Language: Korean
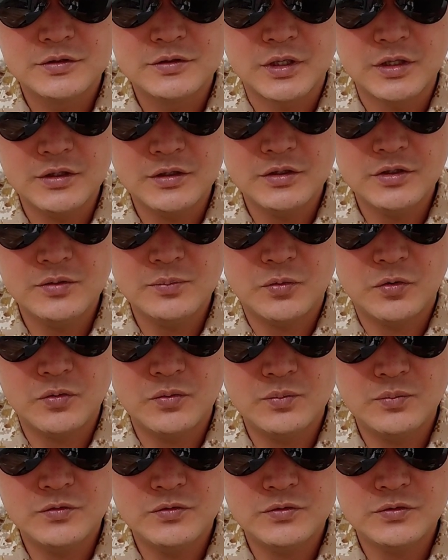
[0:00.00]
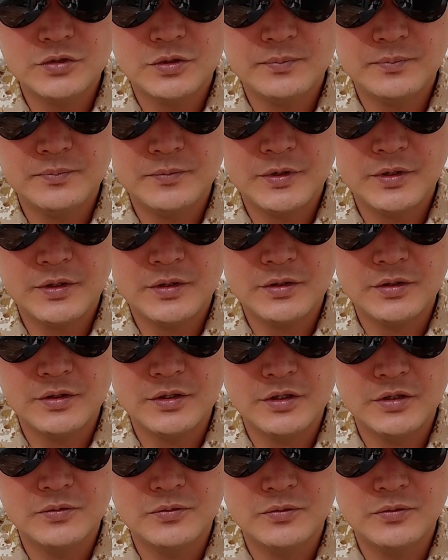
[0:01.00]
장기 복무 선발
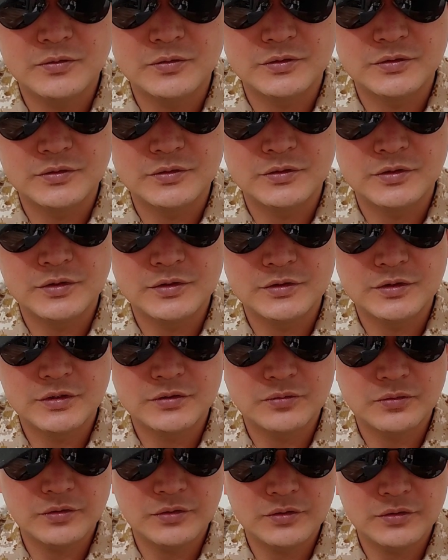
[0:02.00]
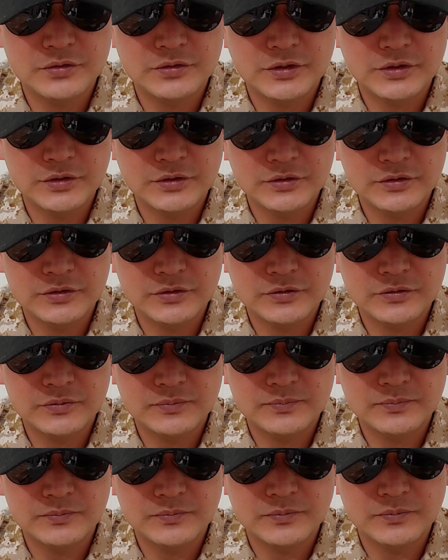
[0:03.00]
이꼬르 현재 소령
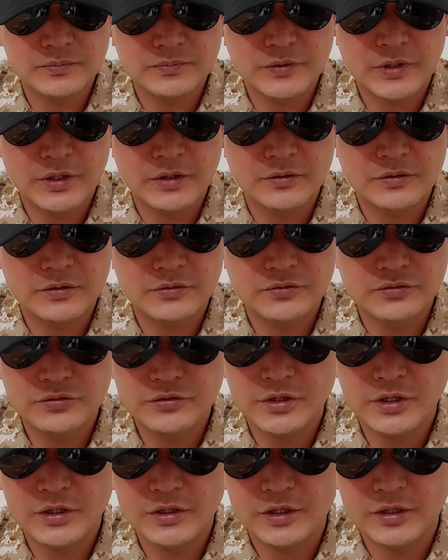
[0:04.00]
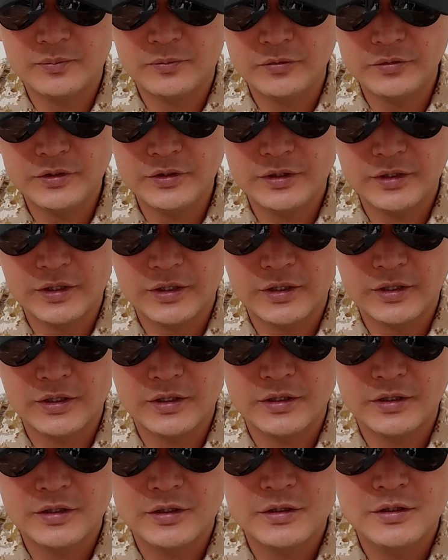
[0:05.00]
진급 어떤 추세이다
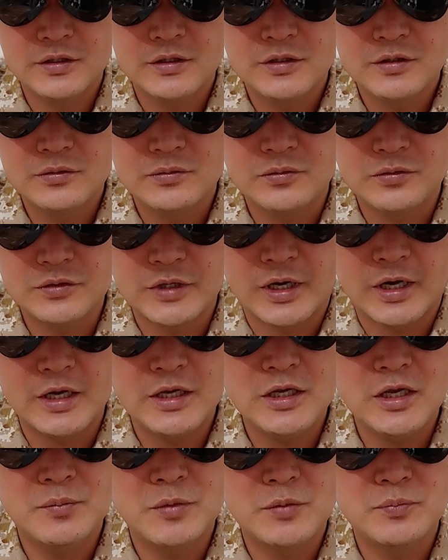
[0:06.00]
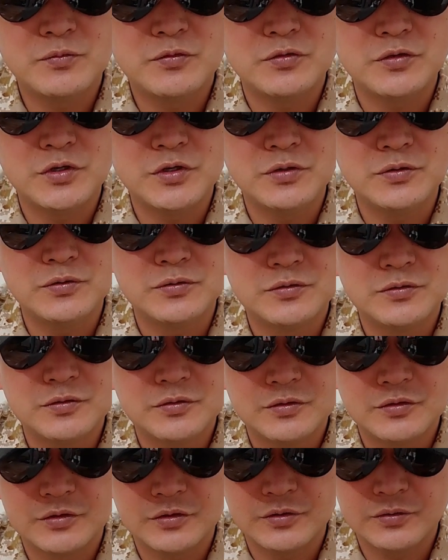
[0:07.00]
보니까 또 이제 IMF 이후
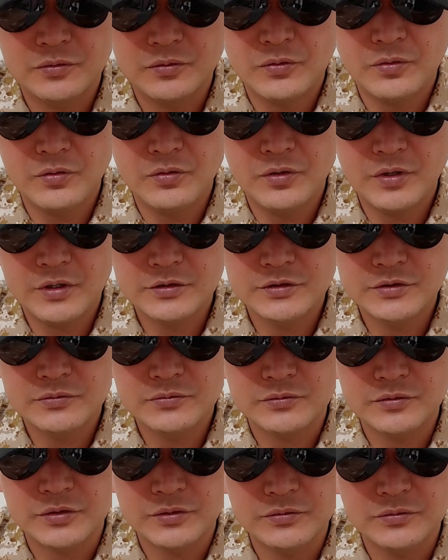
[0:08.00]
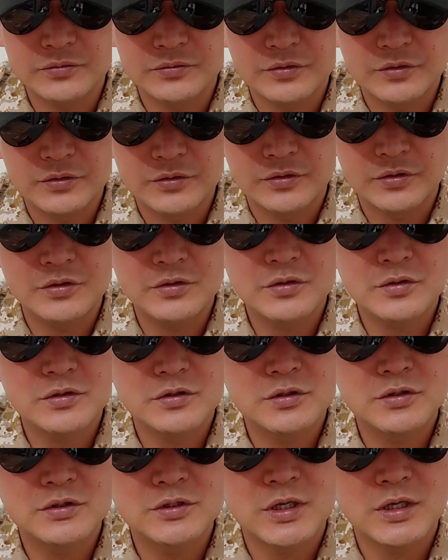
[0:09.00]
그리고 코로나 시국 이후 더
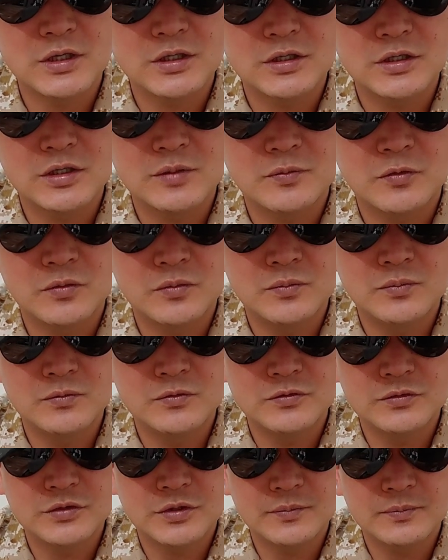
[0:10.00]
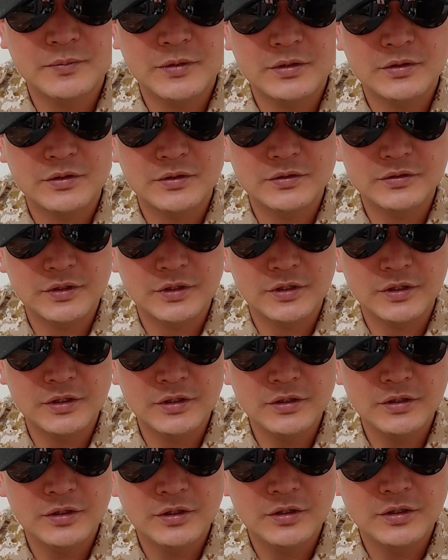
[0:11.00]
어떤 장기 복무 선발
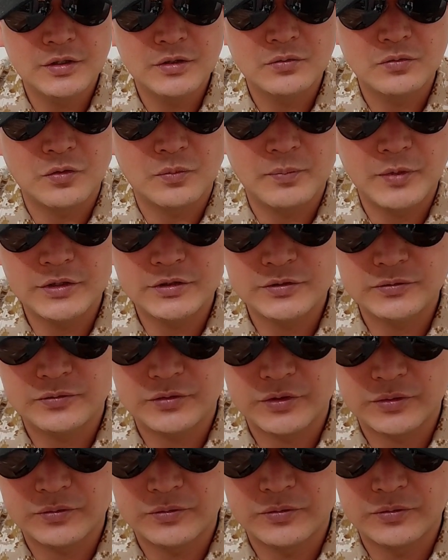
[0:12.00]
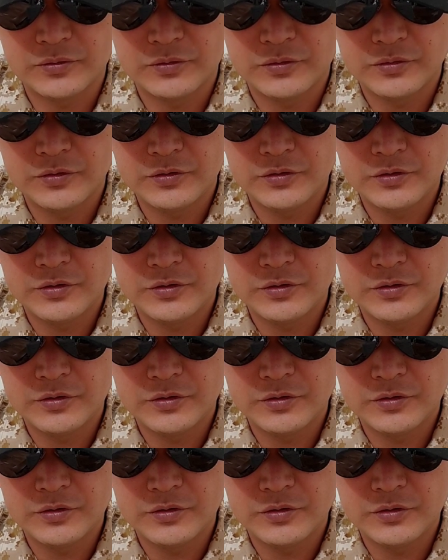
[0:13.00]
경쟁이 높아지고 있고